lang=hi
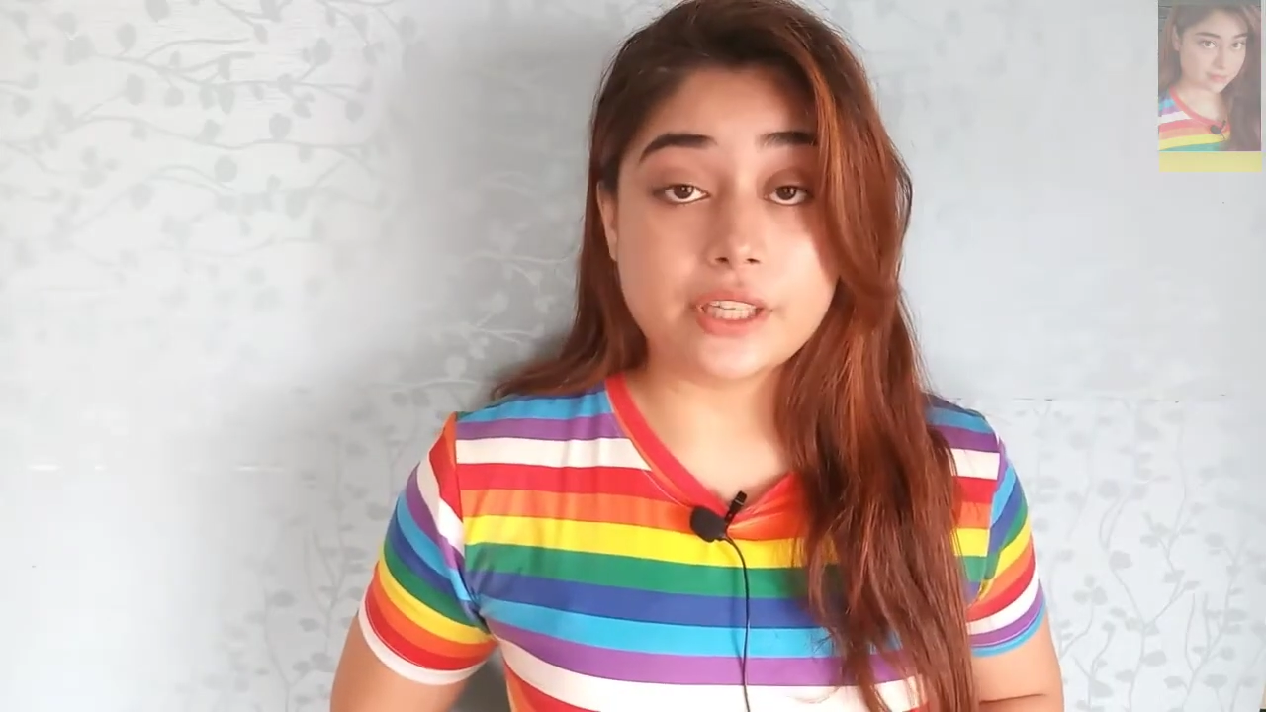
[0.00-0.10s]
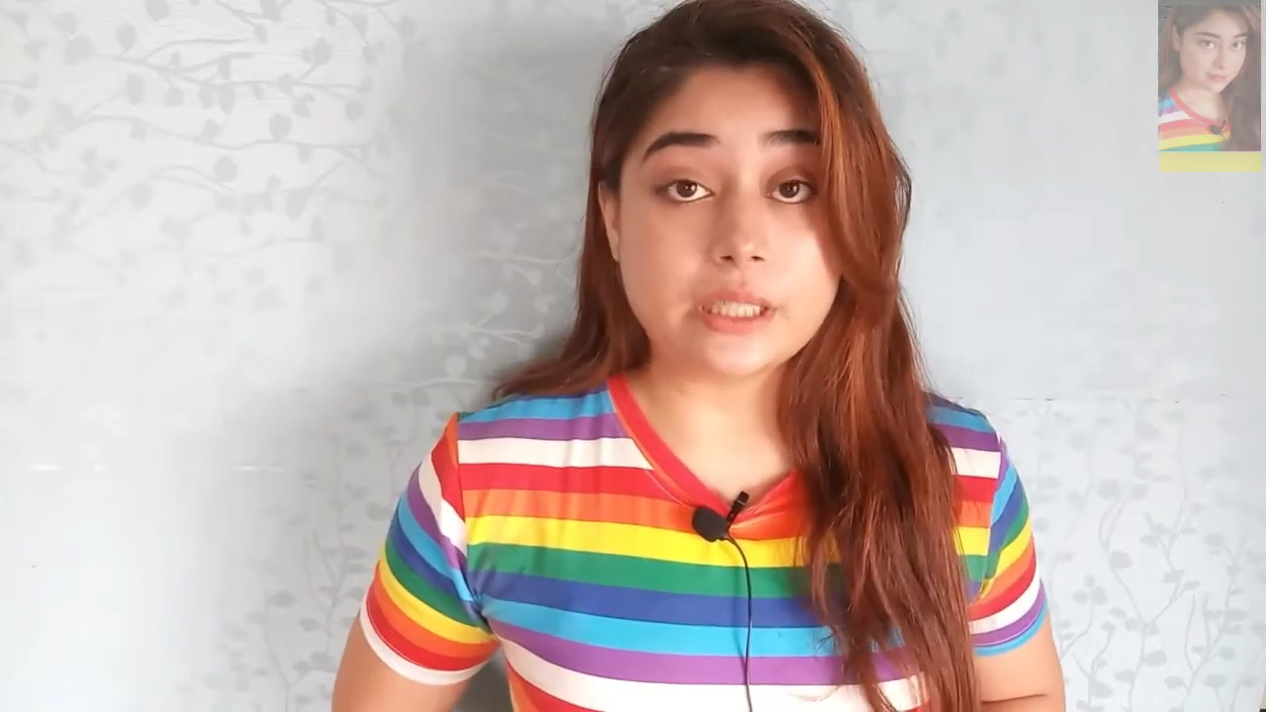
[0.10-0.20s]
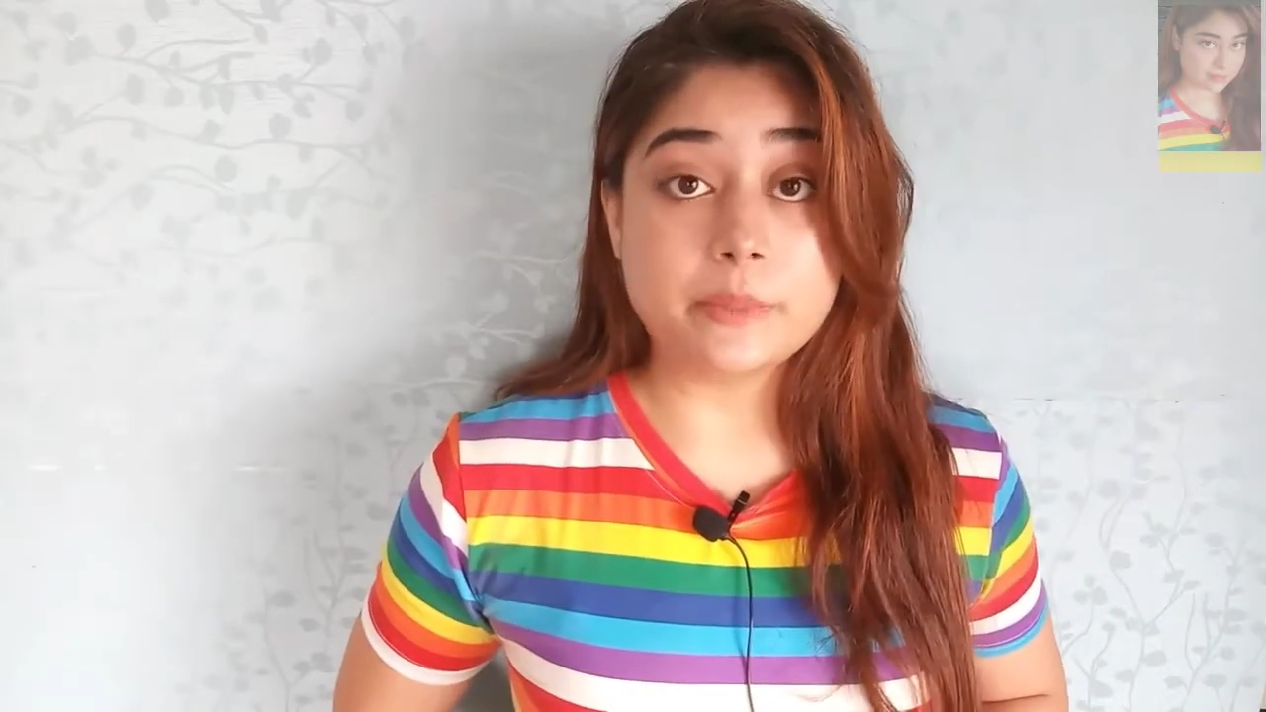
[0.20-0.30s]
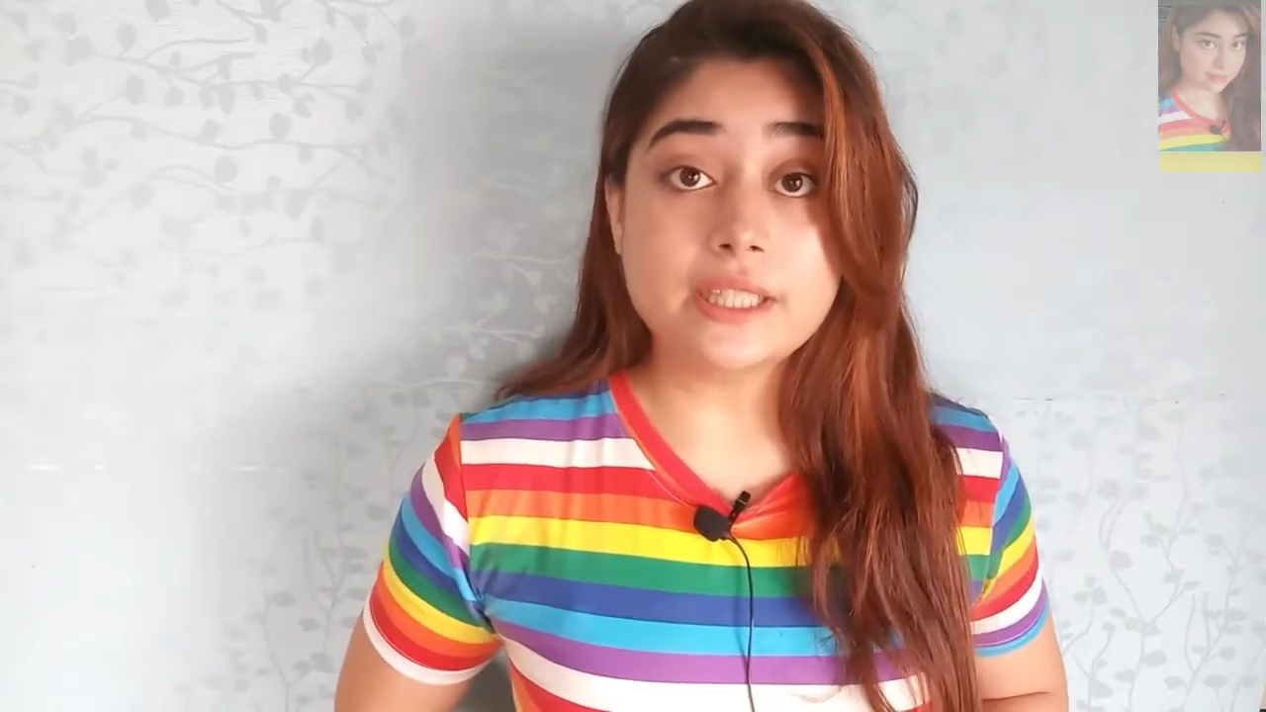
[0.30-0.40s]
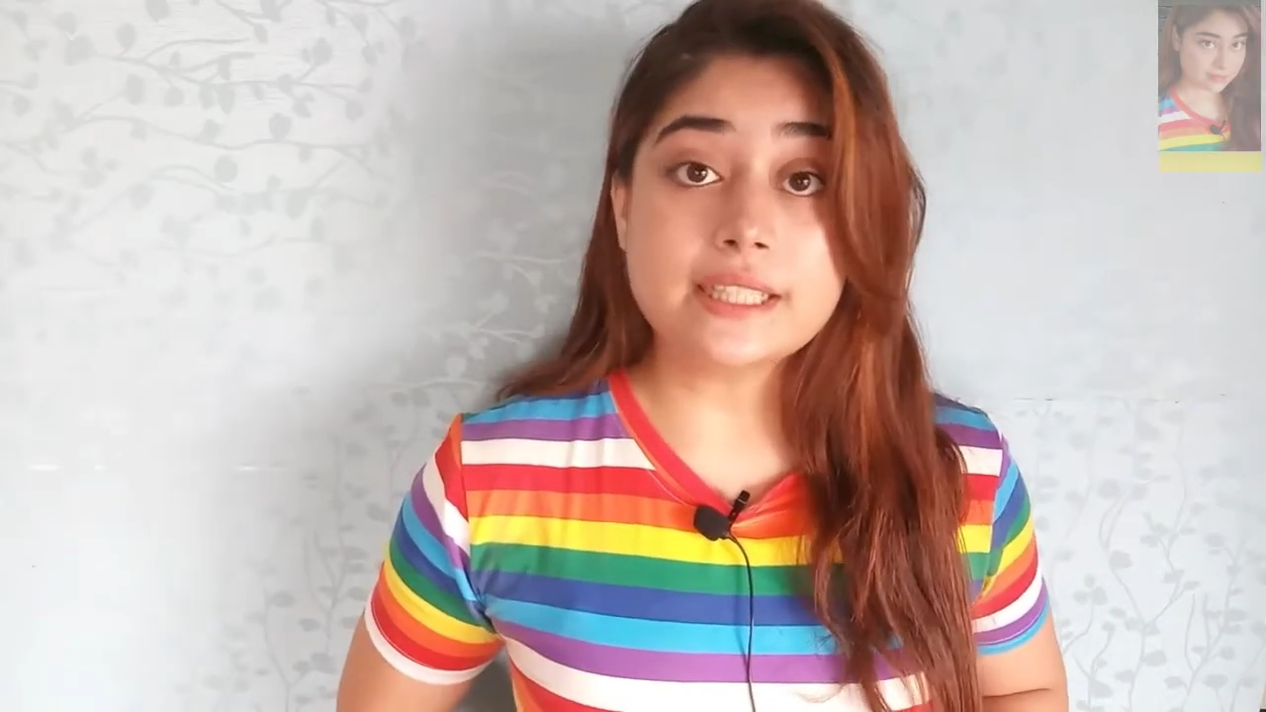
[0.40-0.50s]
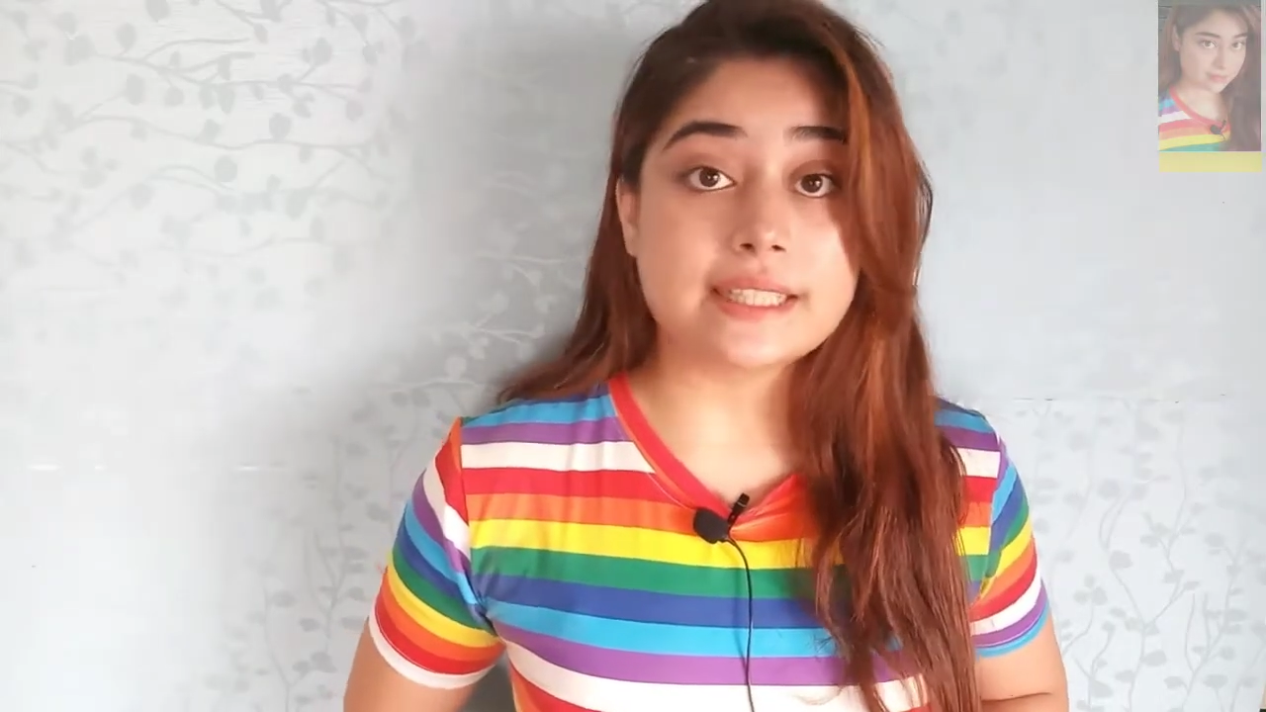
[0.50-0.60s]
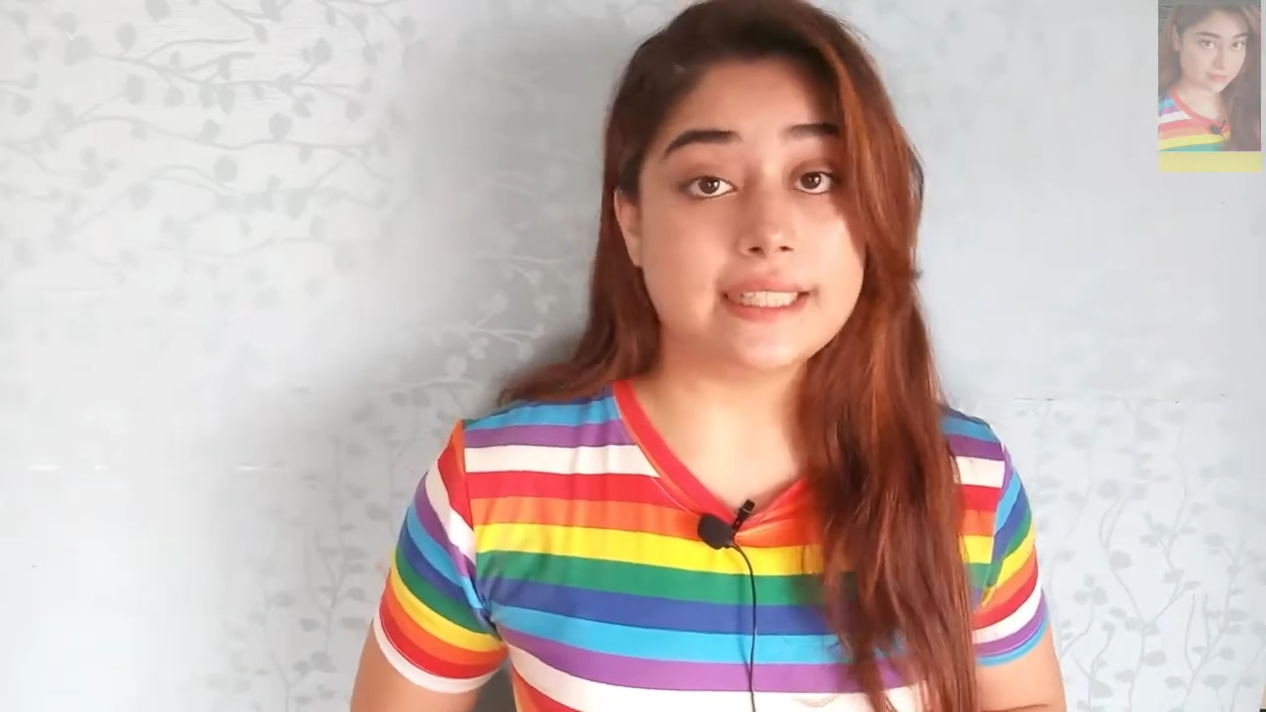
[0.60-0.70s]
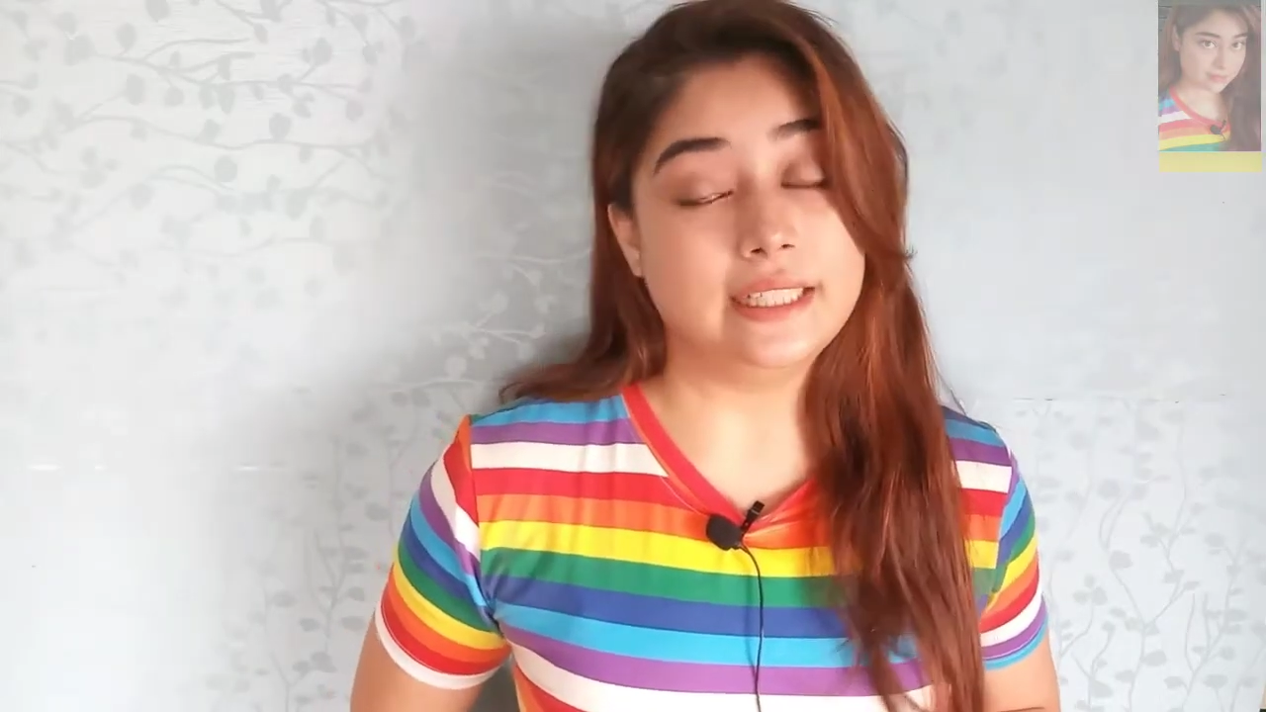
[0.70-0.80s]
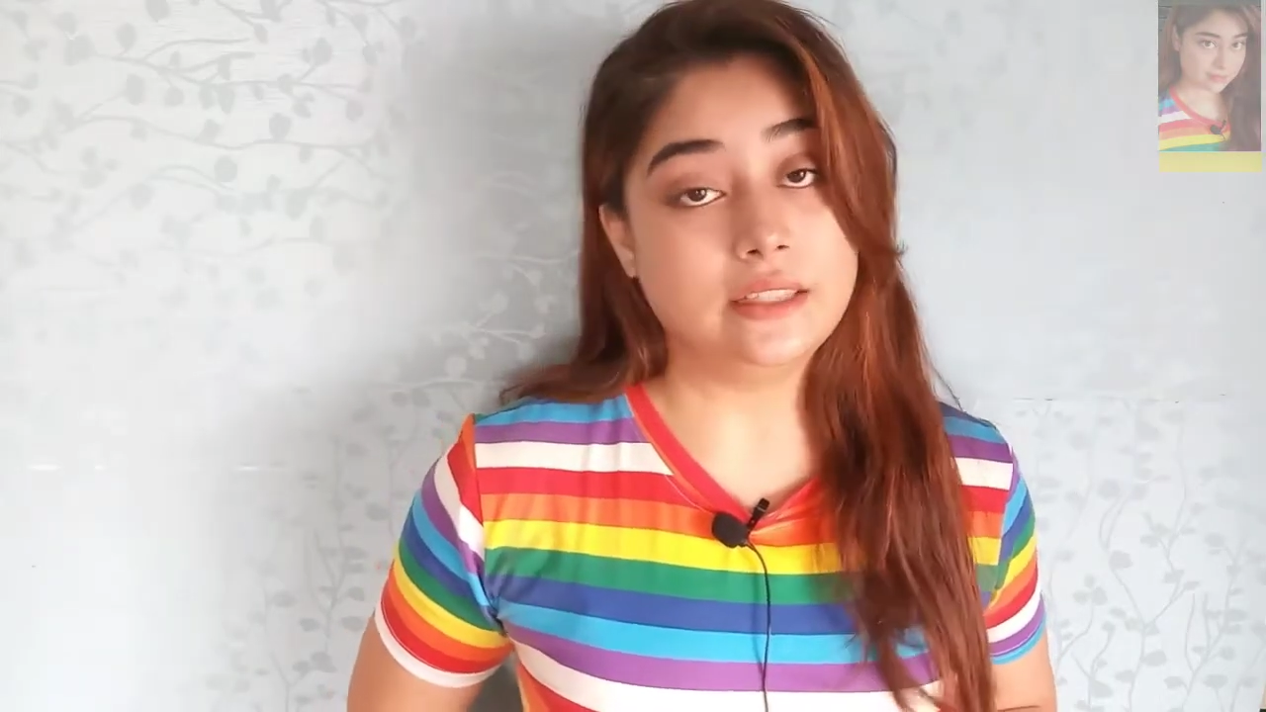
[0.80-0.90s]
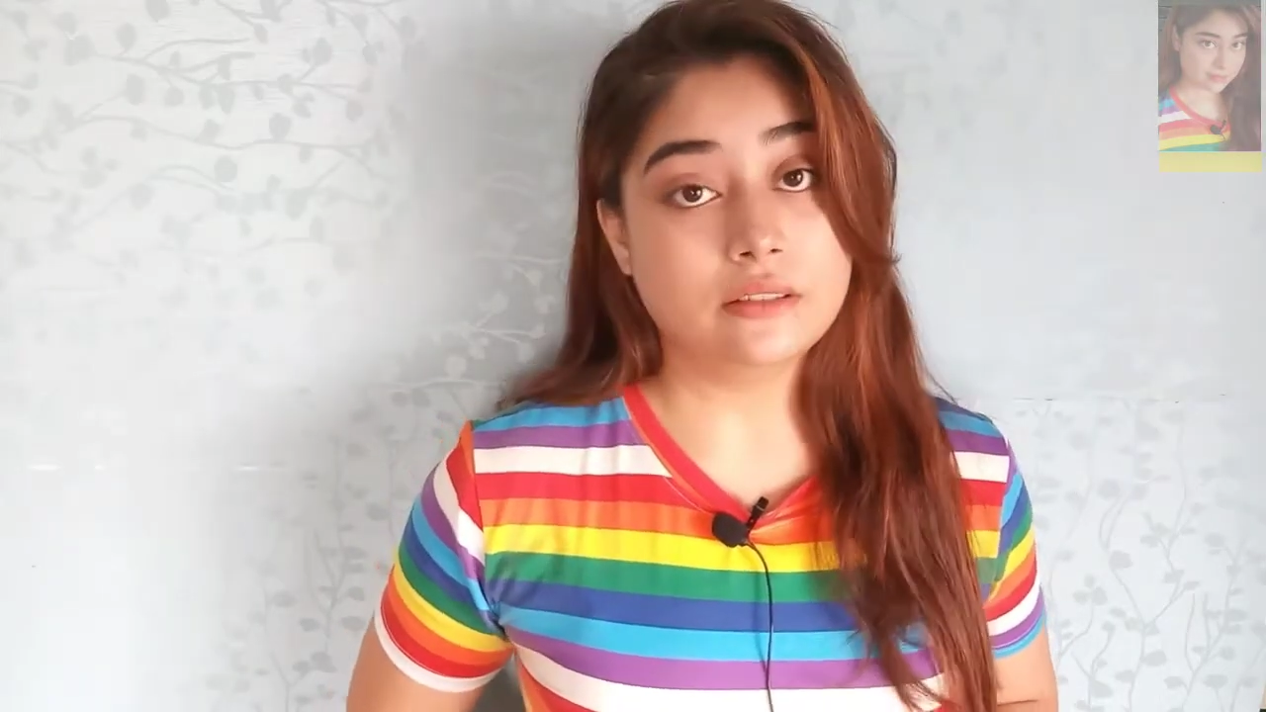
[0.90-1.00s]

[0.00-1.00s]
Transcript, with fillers: विटामिन सी